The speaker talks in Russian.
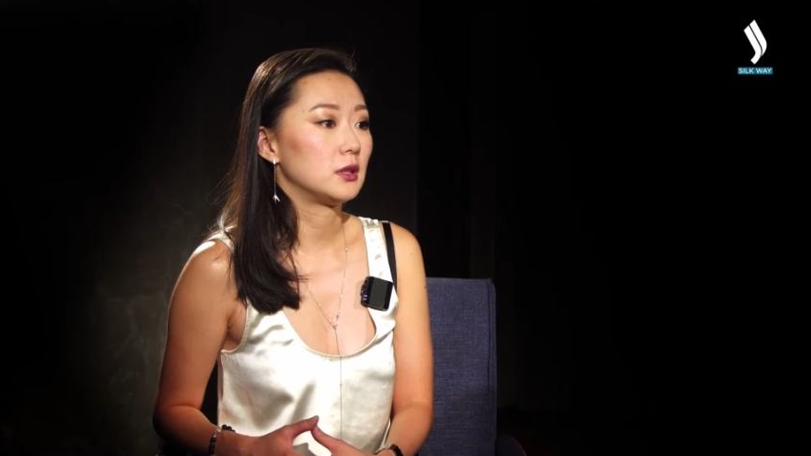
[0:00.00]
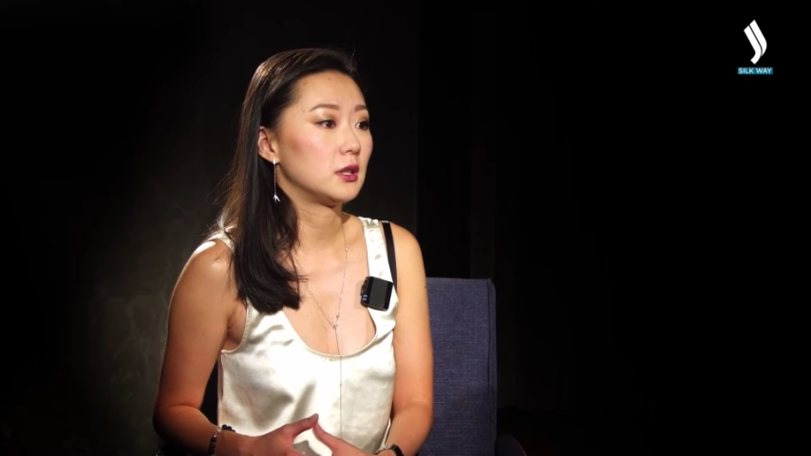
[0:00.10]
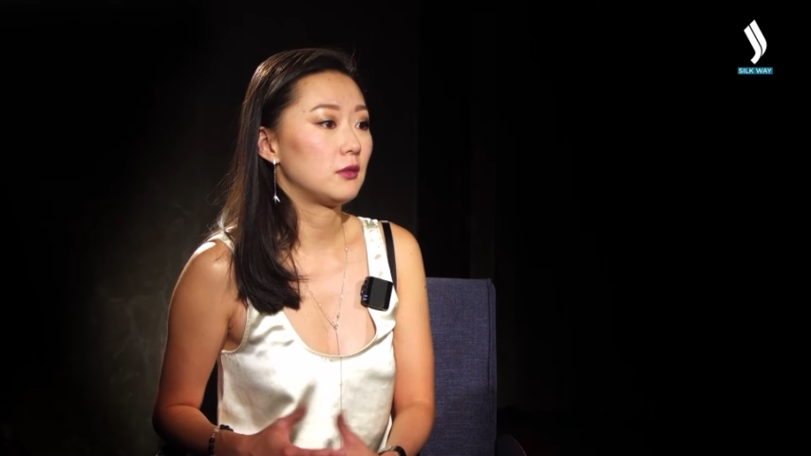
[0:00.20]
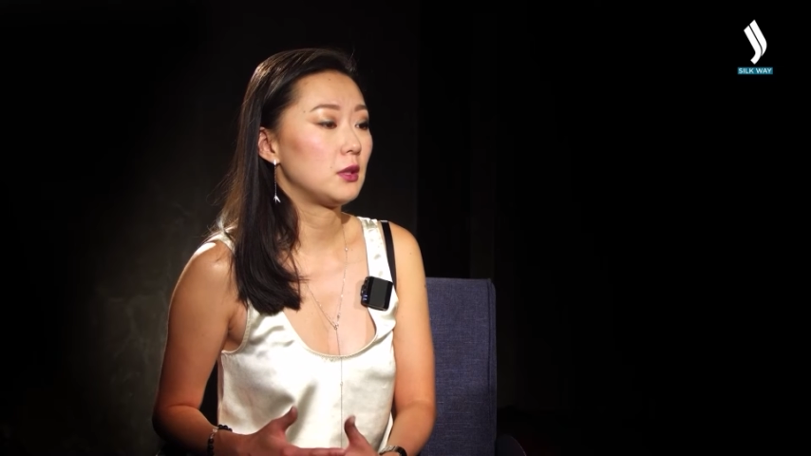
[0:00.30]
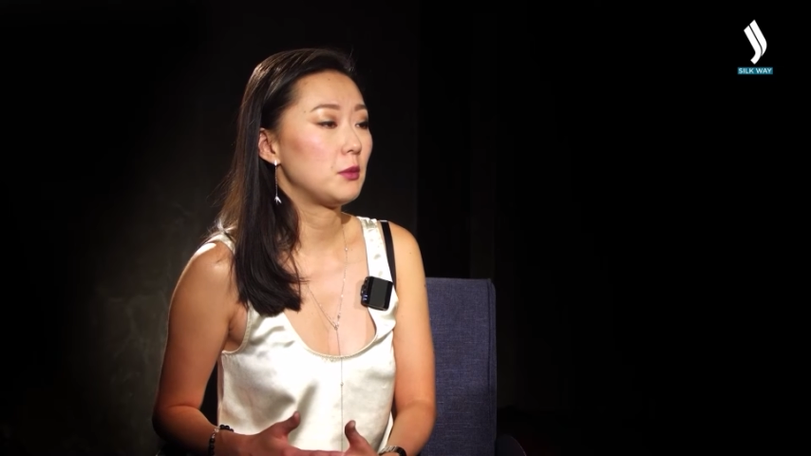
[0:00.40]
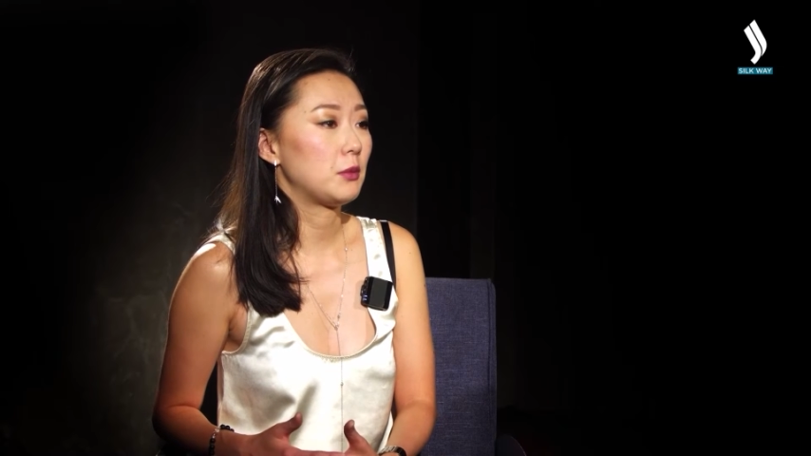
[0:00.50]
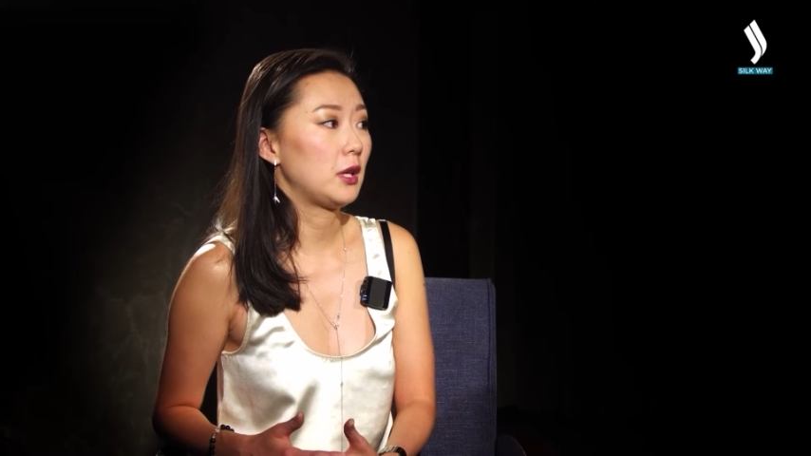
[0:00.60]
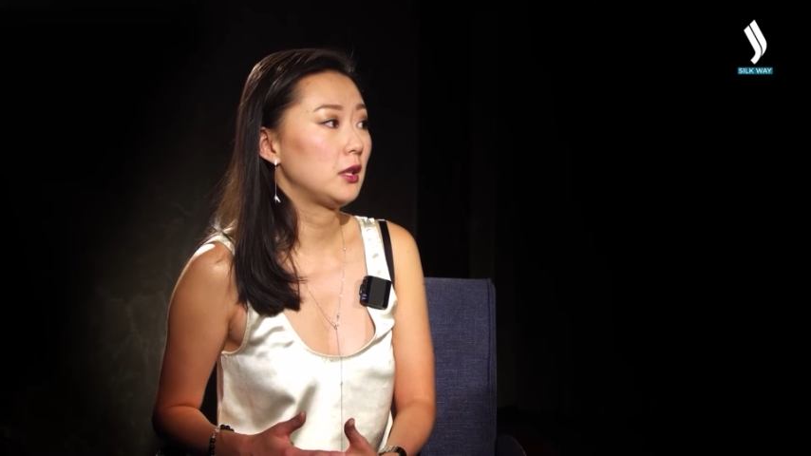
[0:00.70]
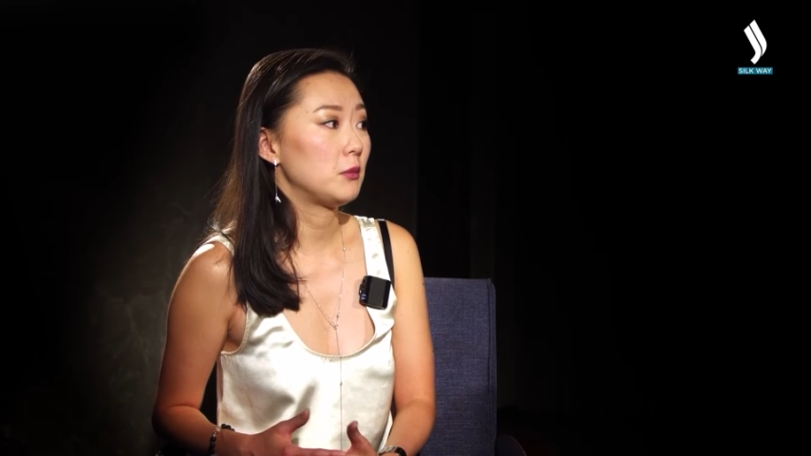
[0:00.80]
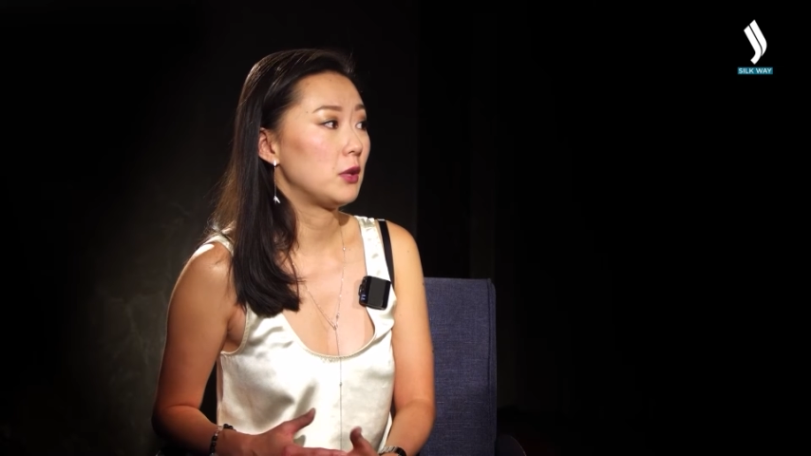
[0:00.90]
со своими
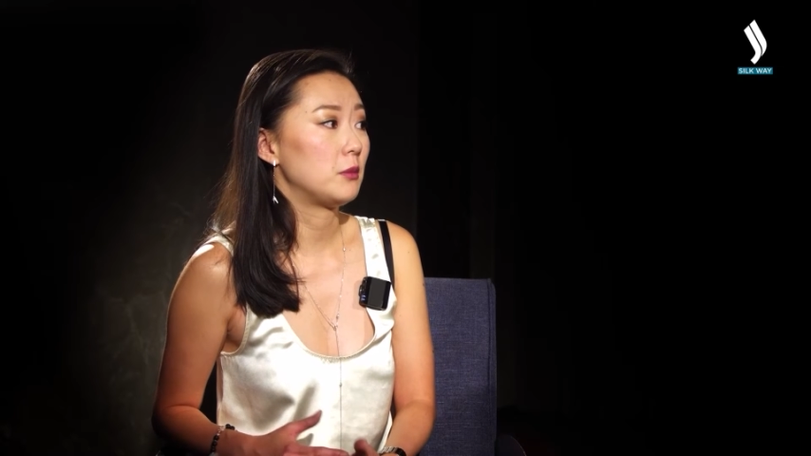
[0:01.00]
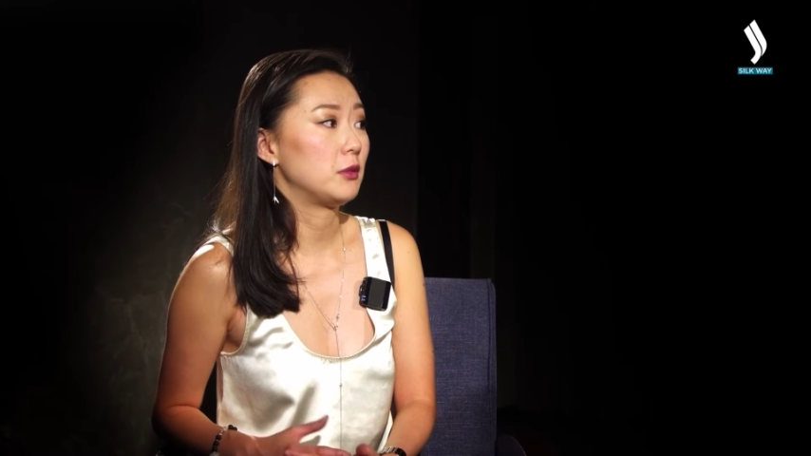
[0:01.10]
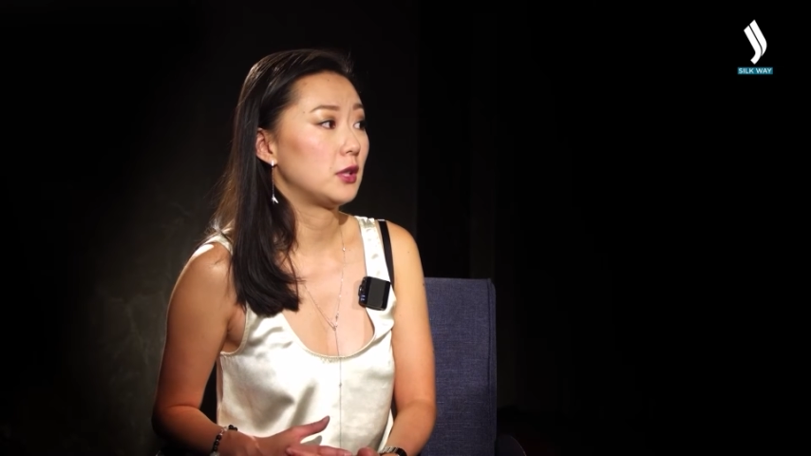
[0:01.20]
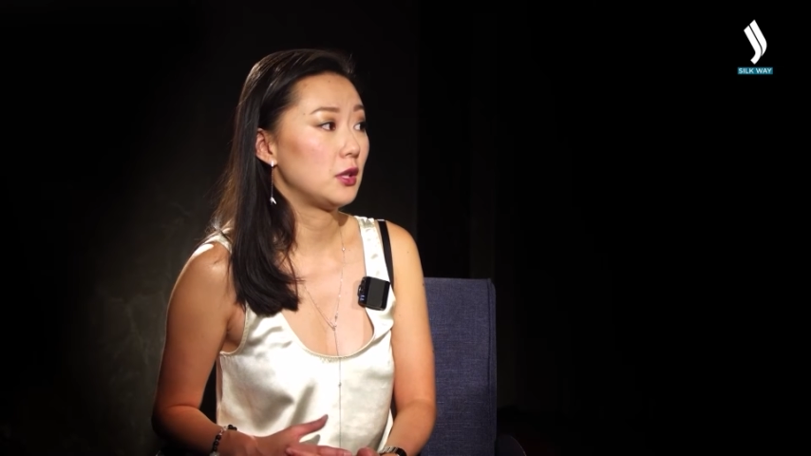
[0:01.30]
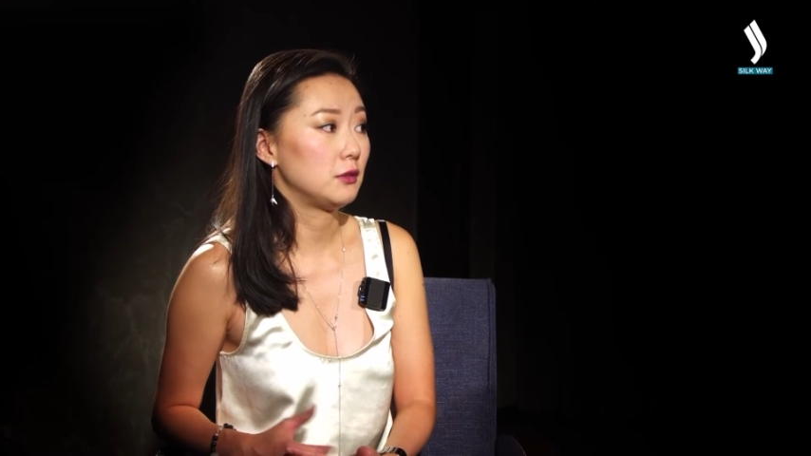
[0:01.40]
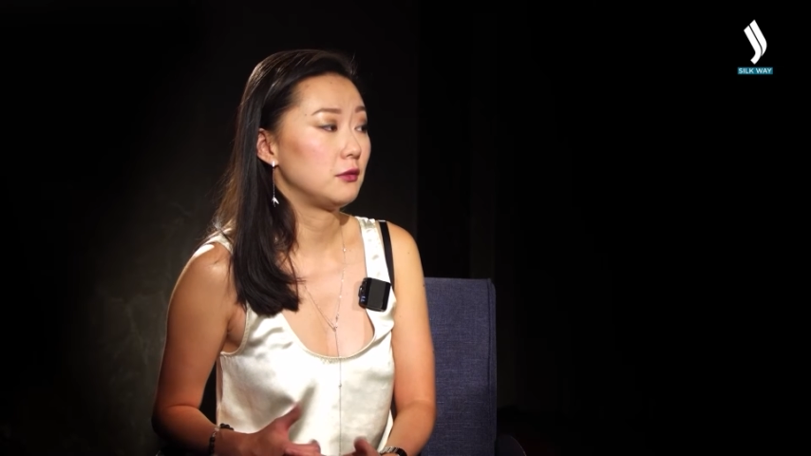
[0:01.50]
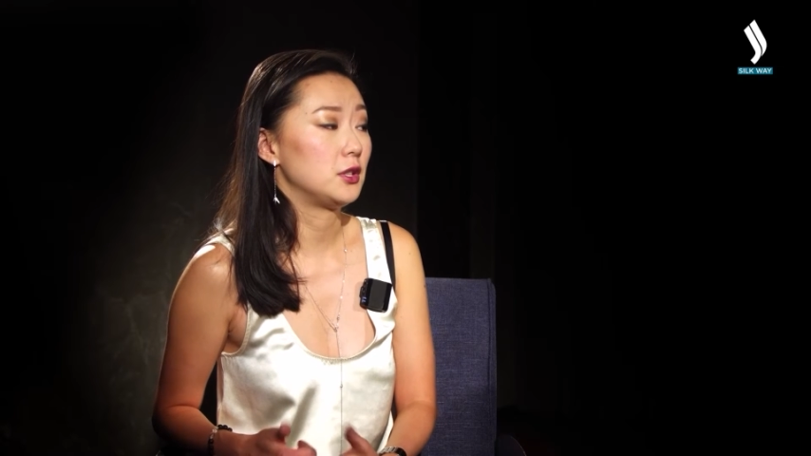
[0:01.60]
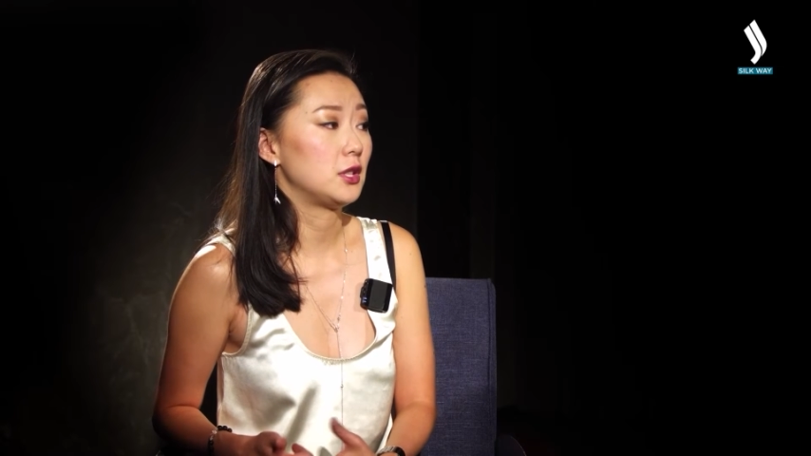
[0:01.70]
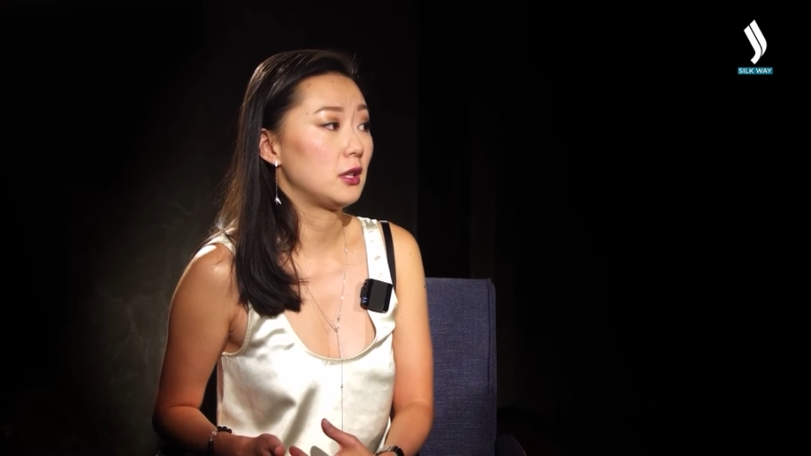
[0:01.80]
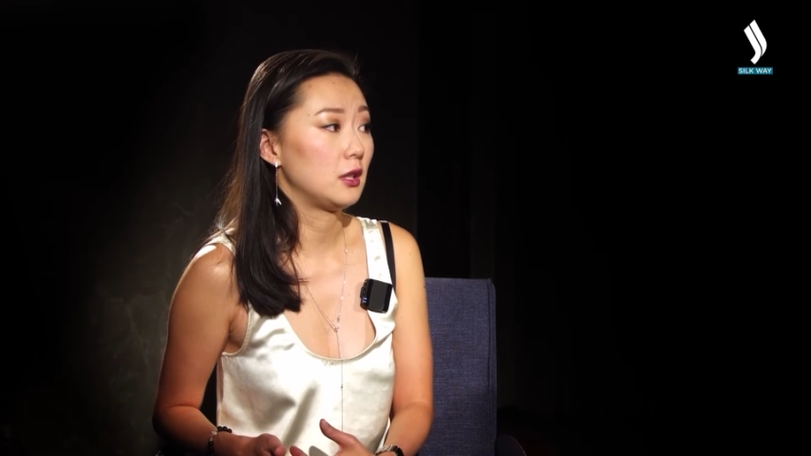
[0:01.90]
проектами я пытаюсь
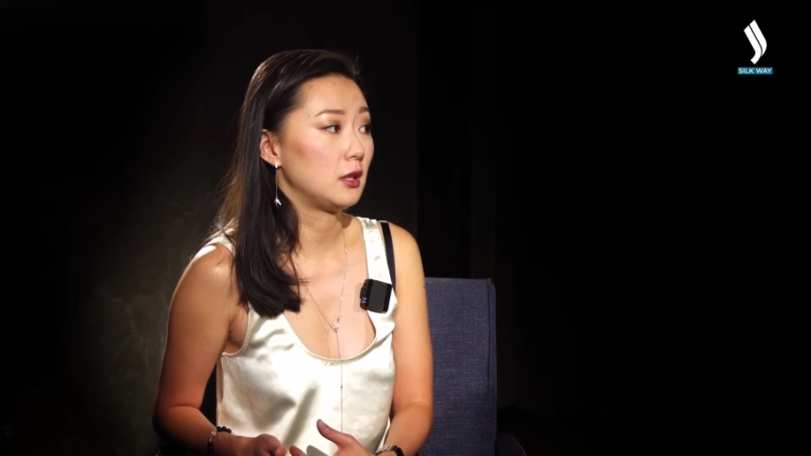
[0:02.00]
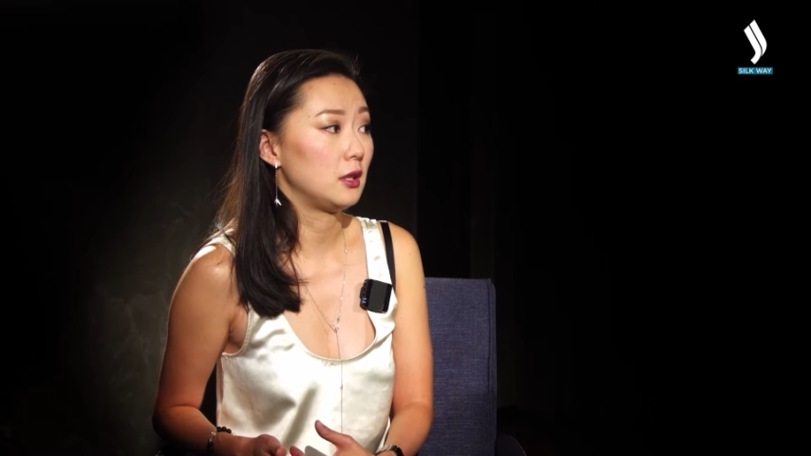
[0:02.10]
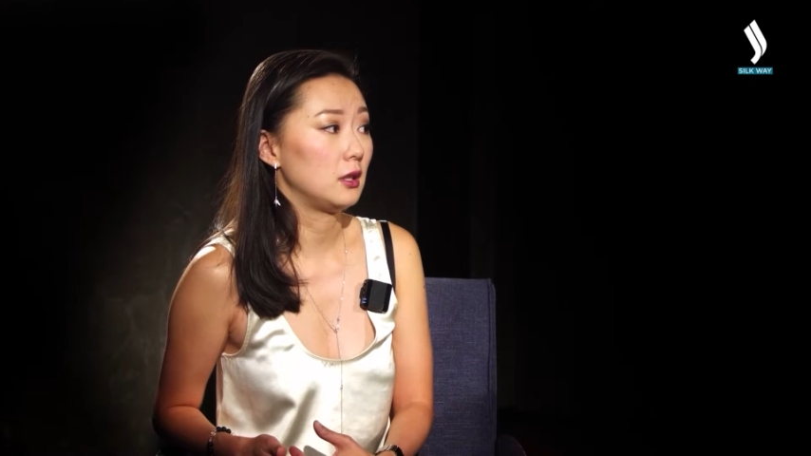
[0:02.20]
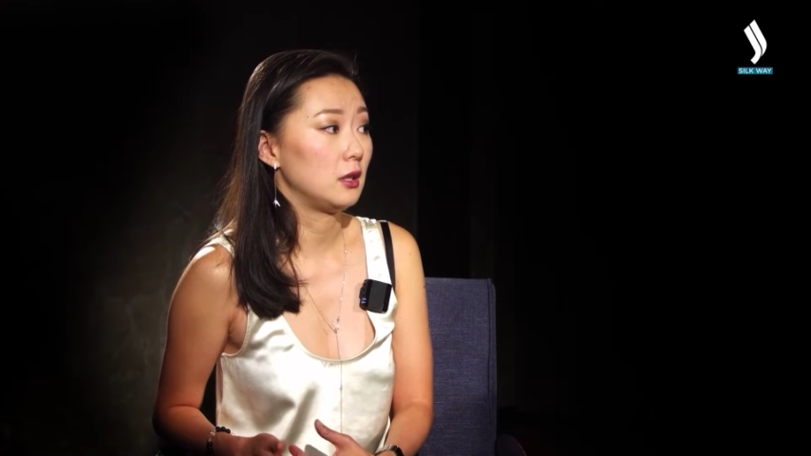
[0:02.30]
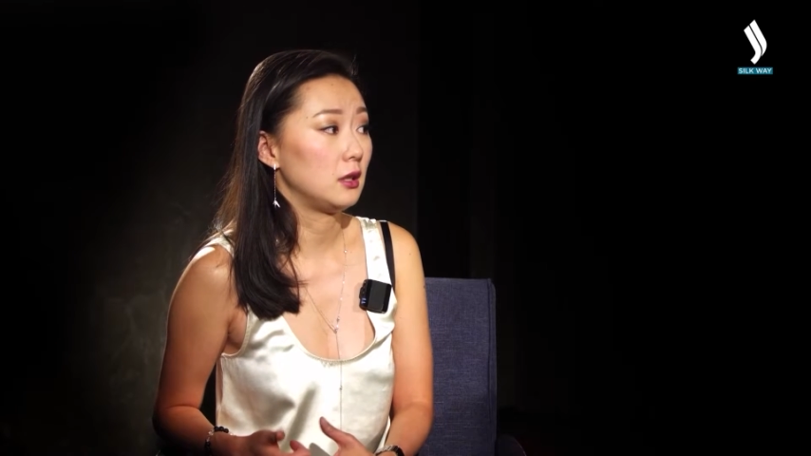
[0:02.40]
выезжать на, кино,